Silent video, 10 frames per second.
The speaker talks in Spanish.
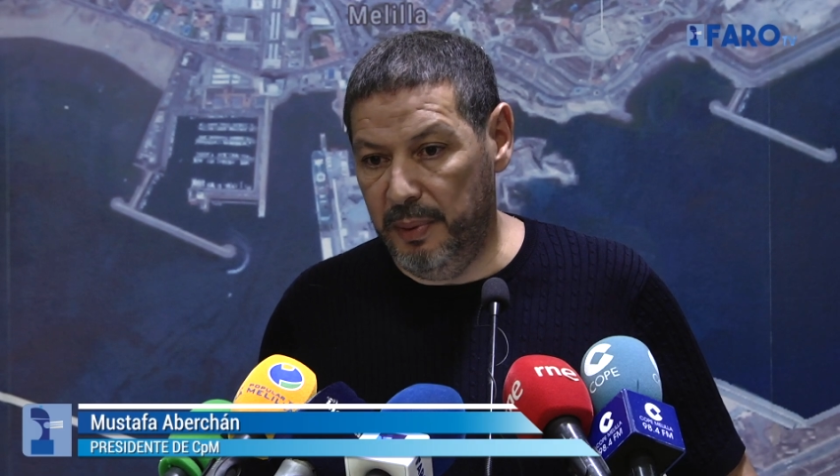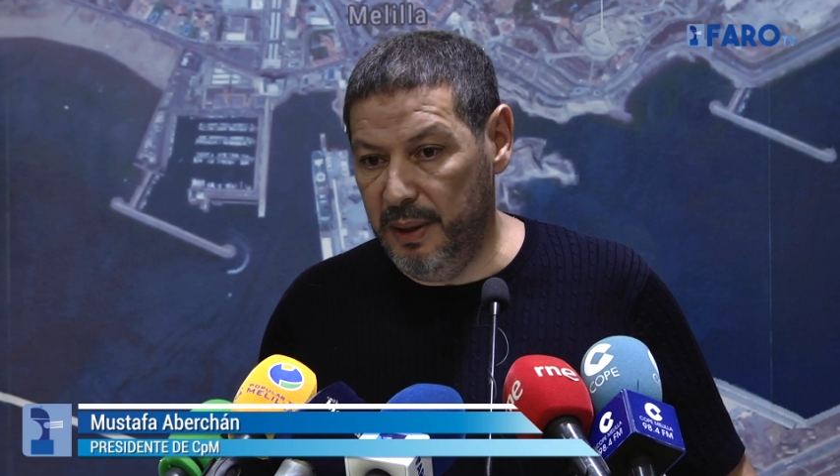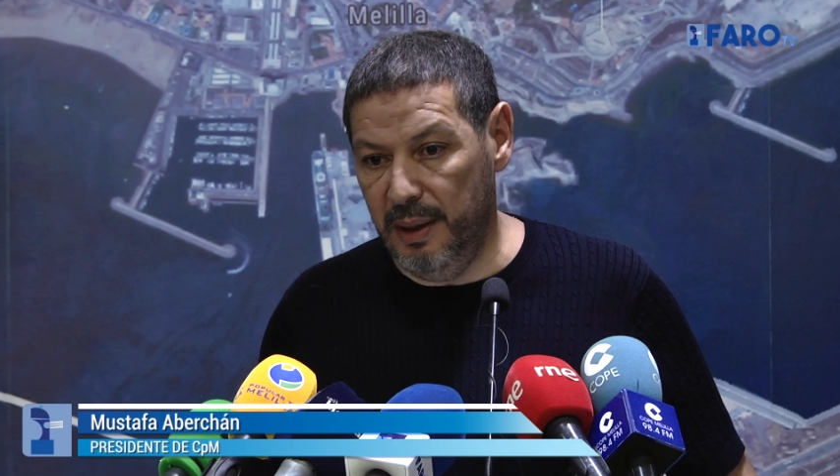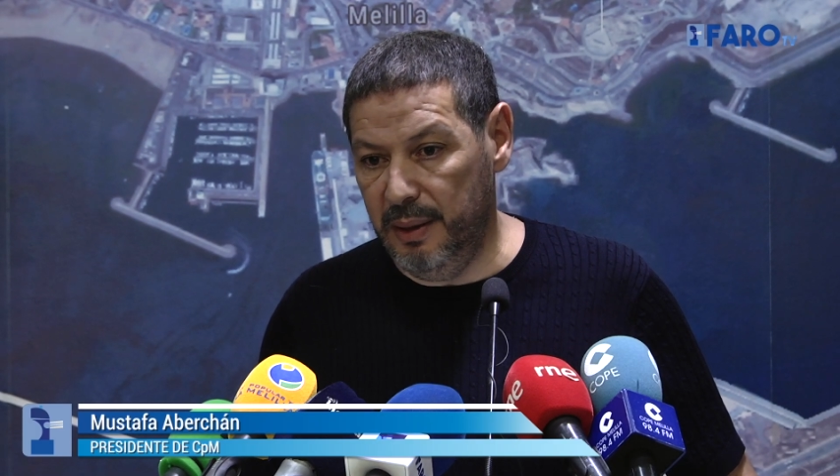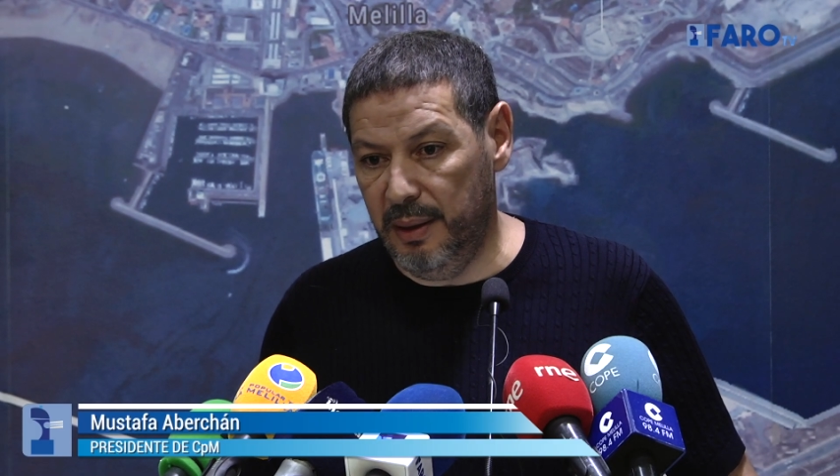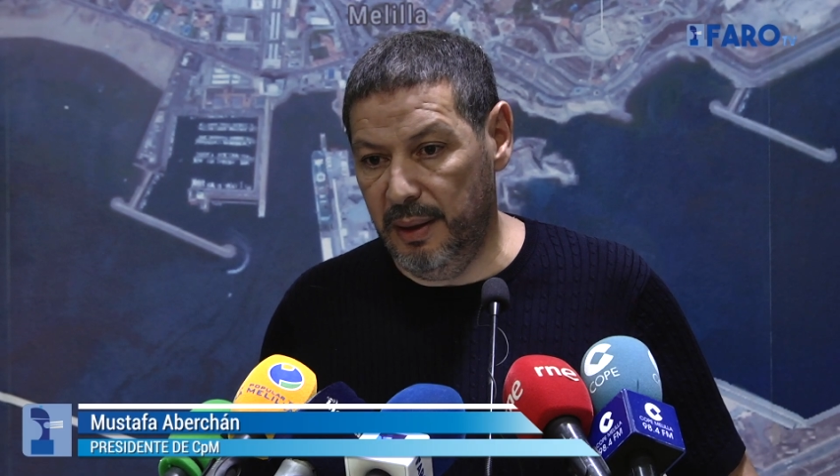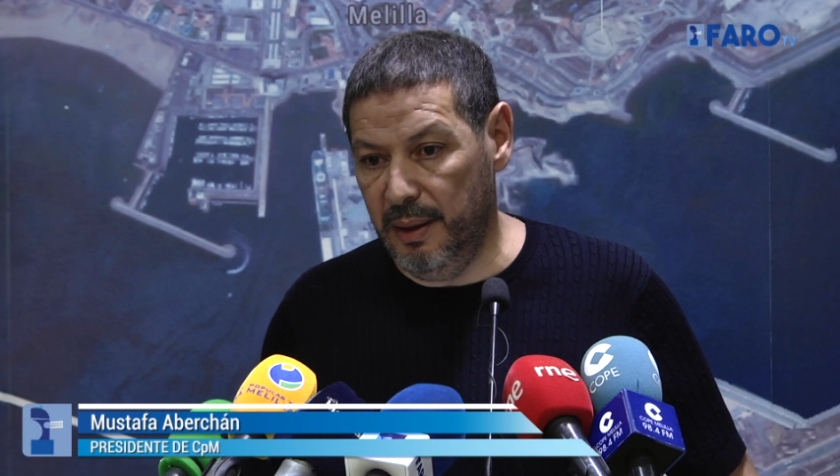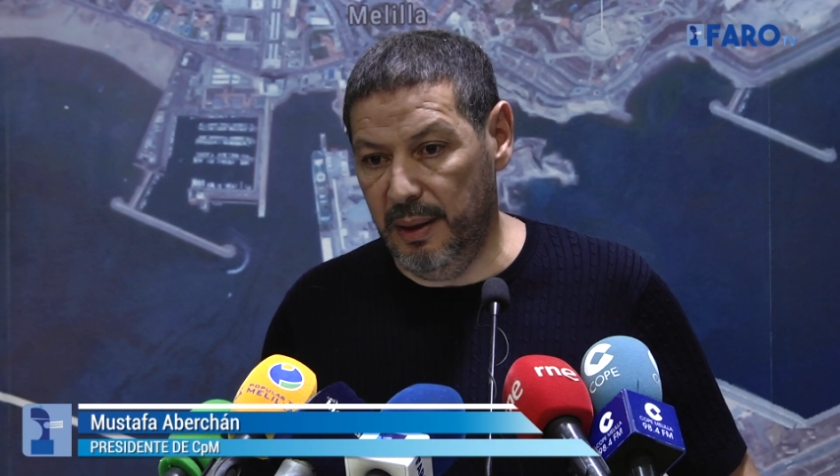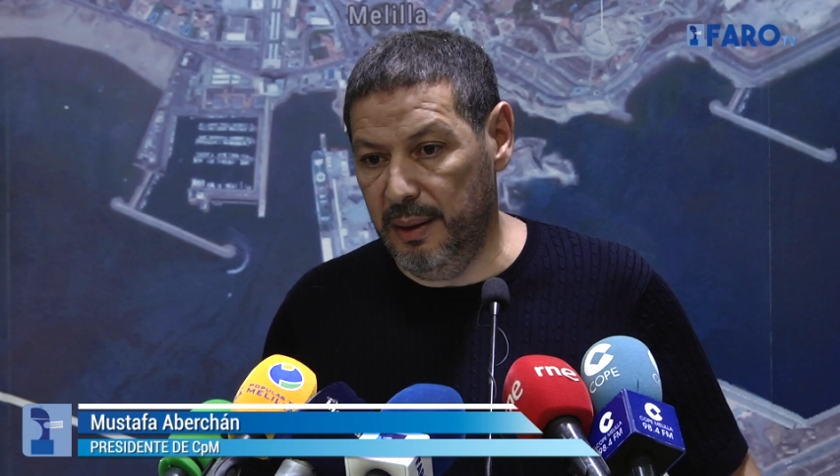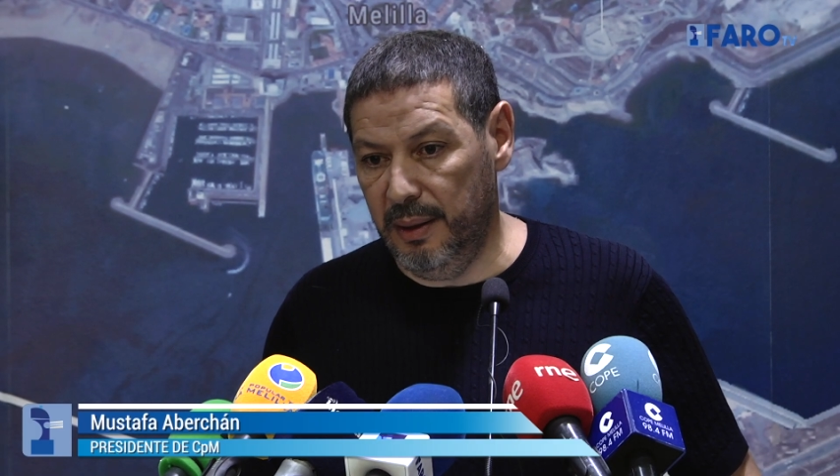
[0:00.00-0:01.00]
pendiente
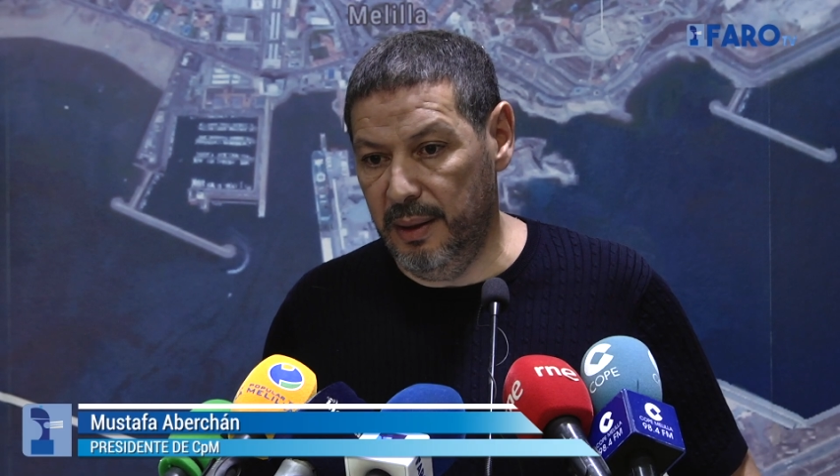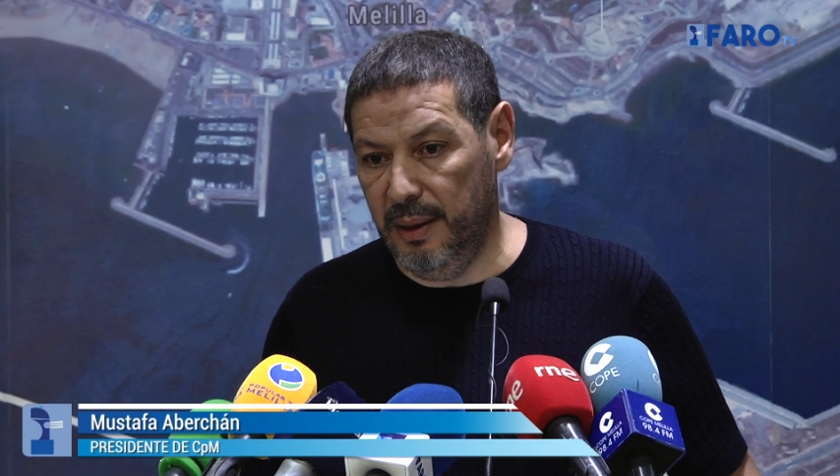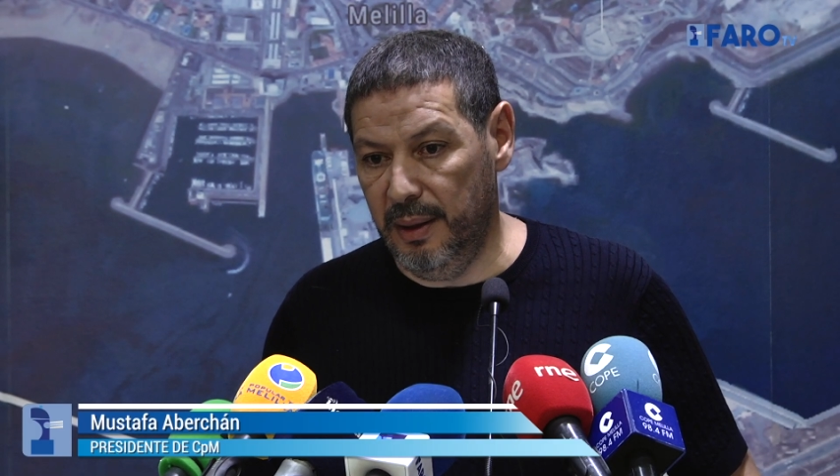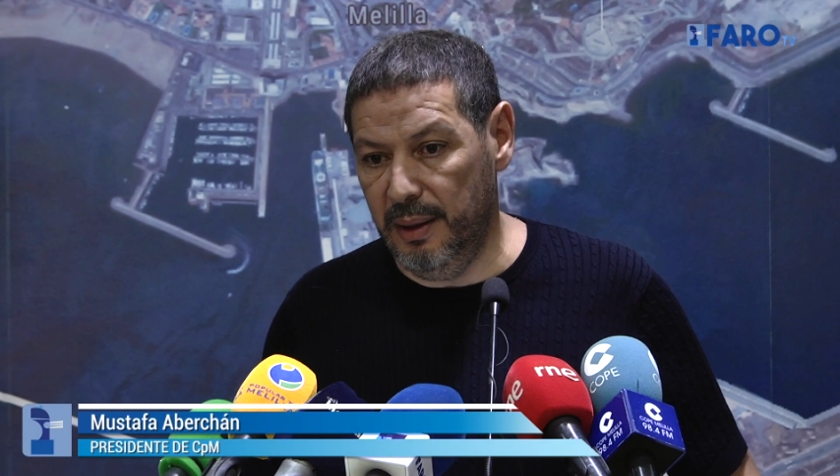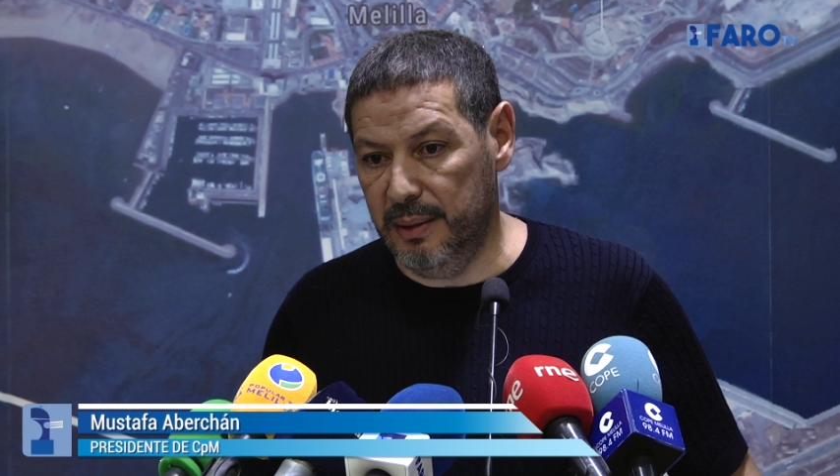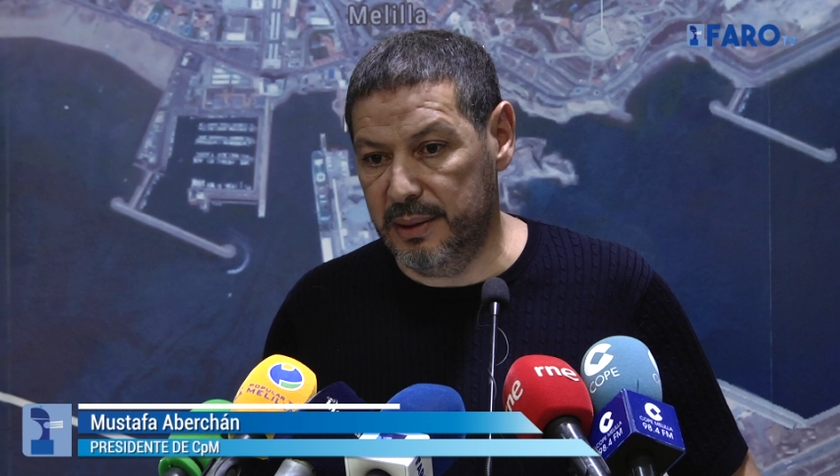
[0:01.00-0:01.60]
de,